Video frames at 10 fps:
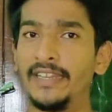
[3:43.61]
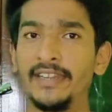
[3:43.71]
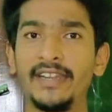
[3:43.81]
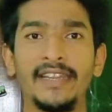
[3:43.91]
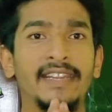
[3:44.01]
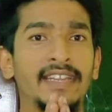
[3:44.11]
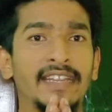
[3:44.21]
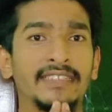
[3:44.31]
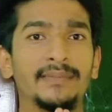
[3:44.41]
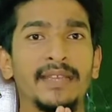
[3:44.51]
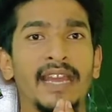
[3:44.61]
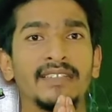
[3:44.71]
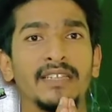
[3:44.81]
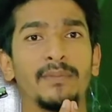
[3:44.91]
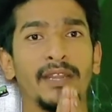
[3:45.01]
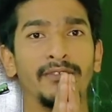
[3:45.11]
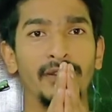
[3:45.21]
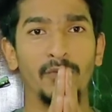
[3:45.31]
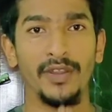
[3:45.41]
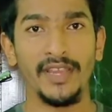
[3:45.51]
இல்லைன்னா நீட் எக்ஸாம் கேன்சல்
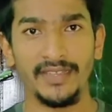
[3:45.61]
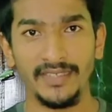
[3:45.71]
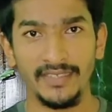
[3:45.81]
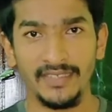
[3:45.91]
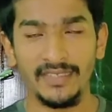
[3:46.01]
பண்ணவே முடியாது